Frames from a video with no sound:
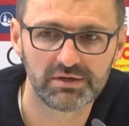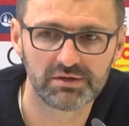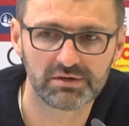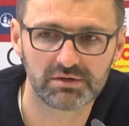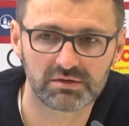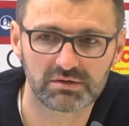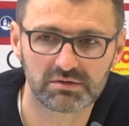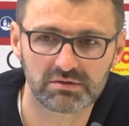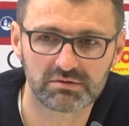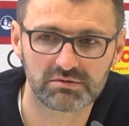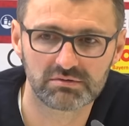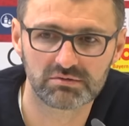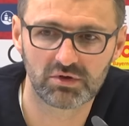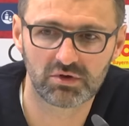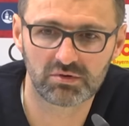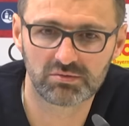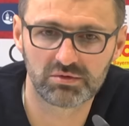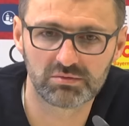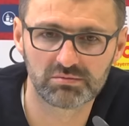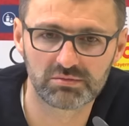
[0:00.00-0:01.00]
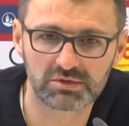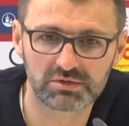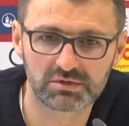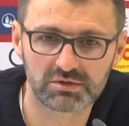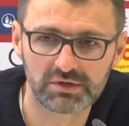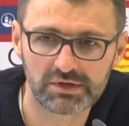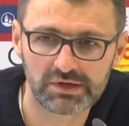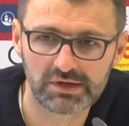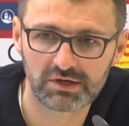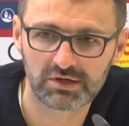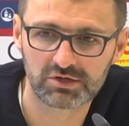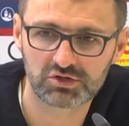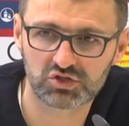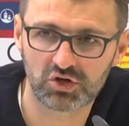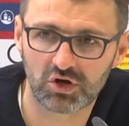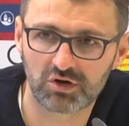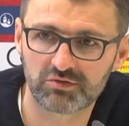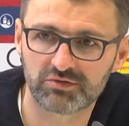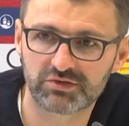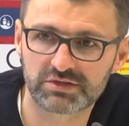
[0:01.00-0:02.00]
ja, wir haben einen
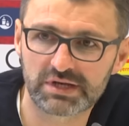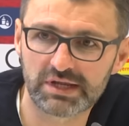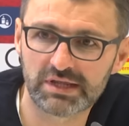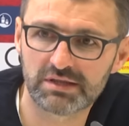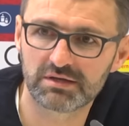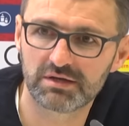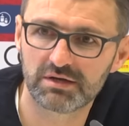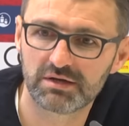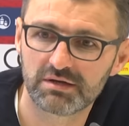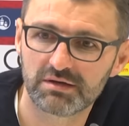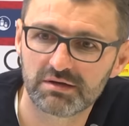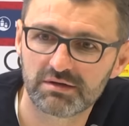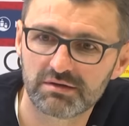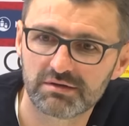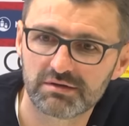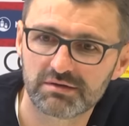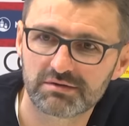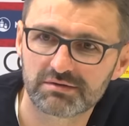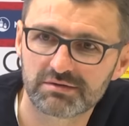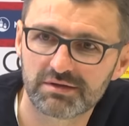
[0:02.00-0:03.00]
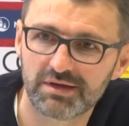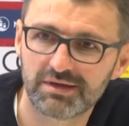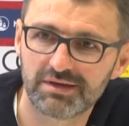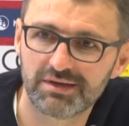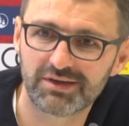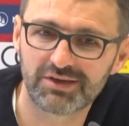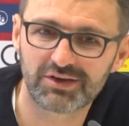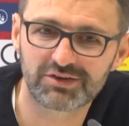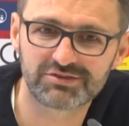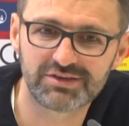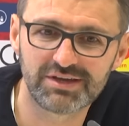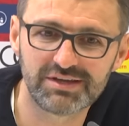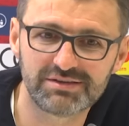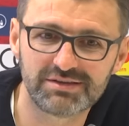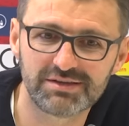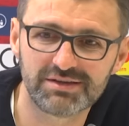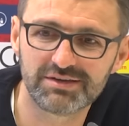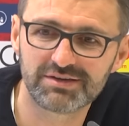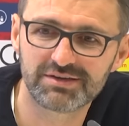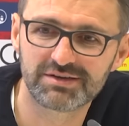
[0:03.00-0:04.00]
starken Vertreter, der hier
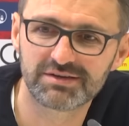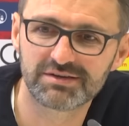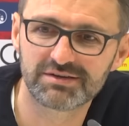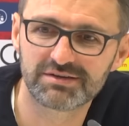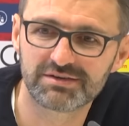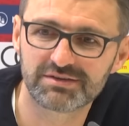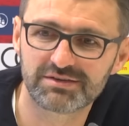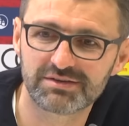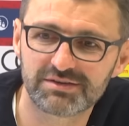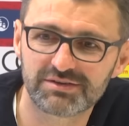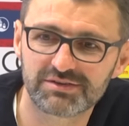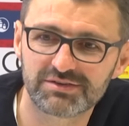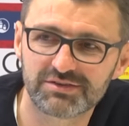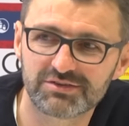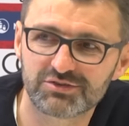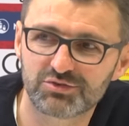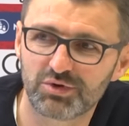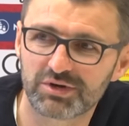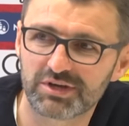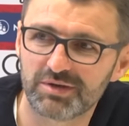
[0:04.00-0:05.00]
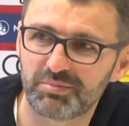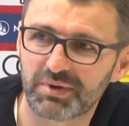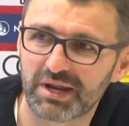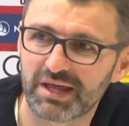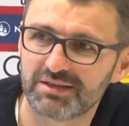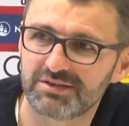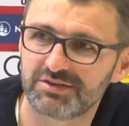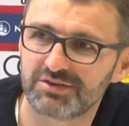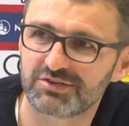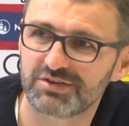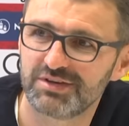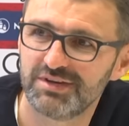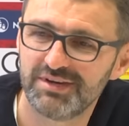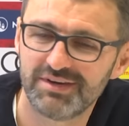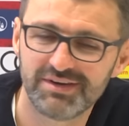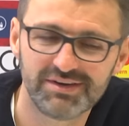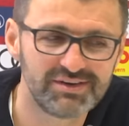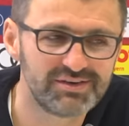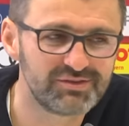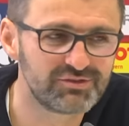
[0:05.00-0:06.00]
Jahrzehnte hier äh, das Tor geprägt hat.
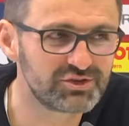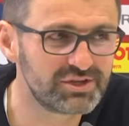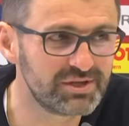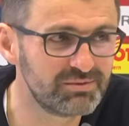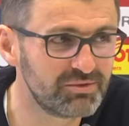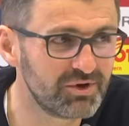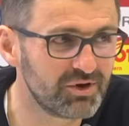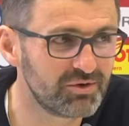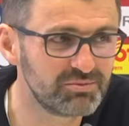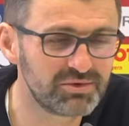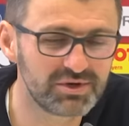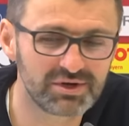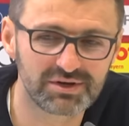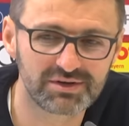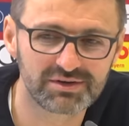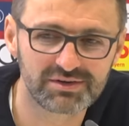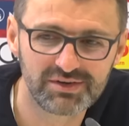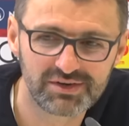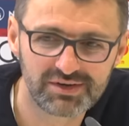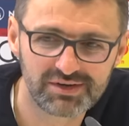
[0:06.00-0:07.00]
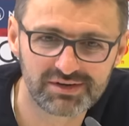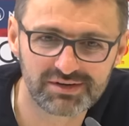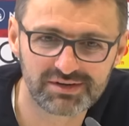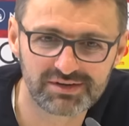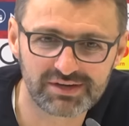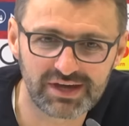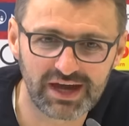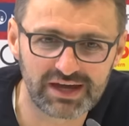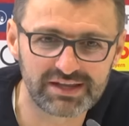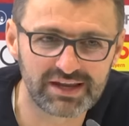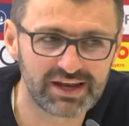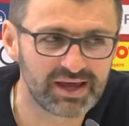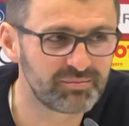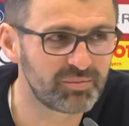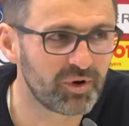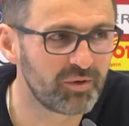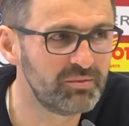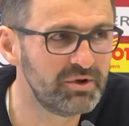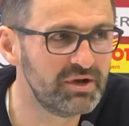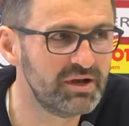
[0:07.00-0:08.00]
Von dem her haben wir äh, keinerlei
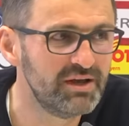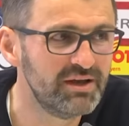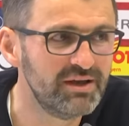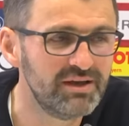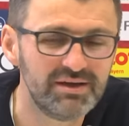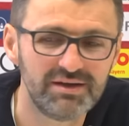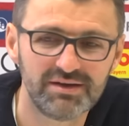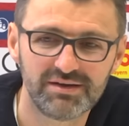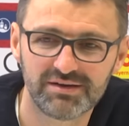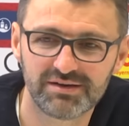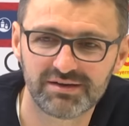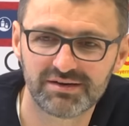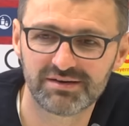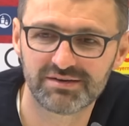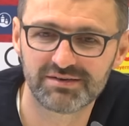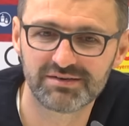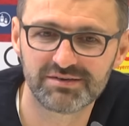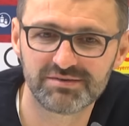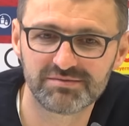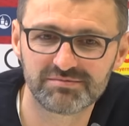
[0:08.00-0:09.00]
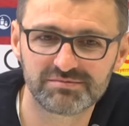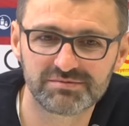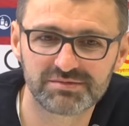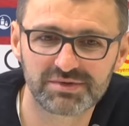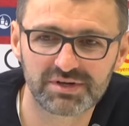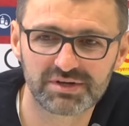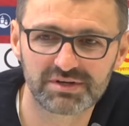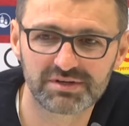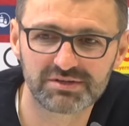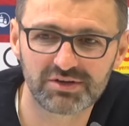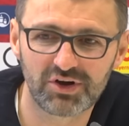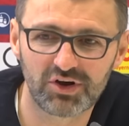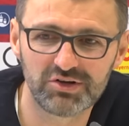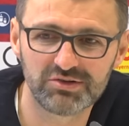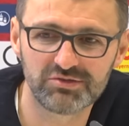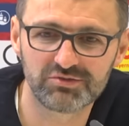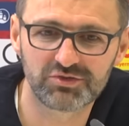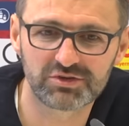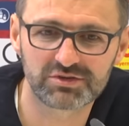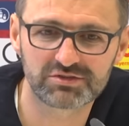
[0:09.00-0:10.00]
Bammel, äh, in der
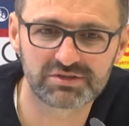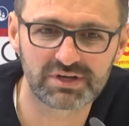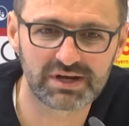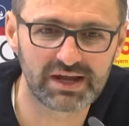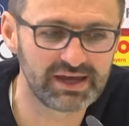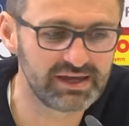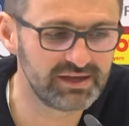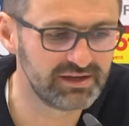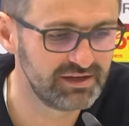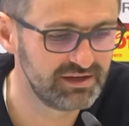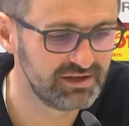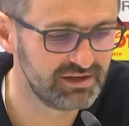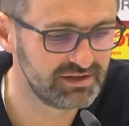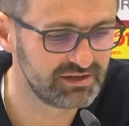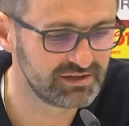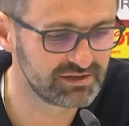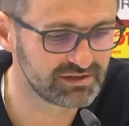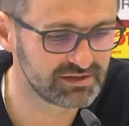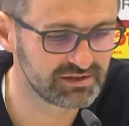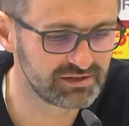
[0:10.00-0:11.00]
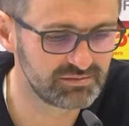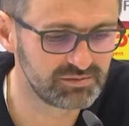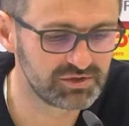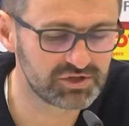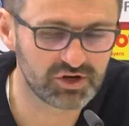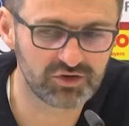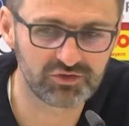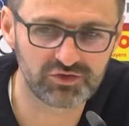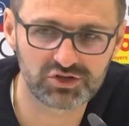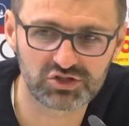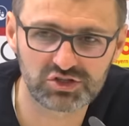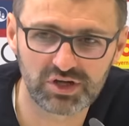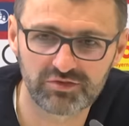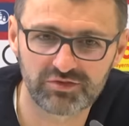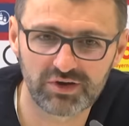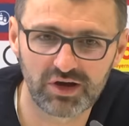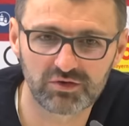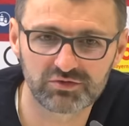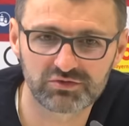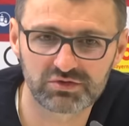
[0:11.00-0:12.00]
alten Försterei mit Raphael
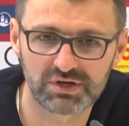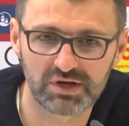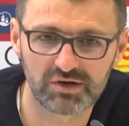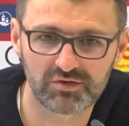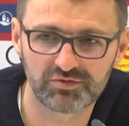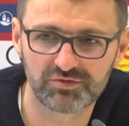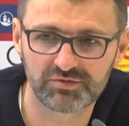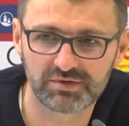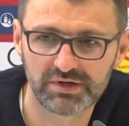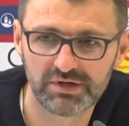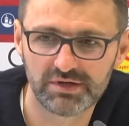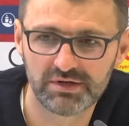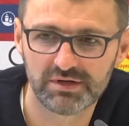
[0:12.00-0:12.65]
Schäfer aufzulaufen.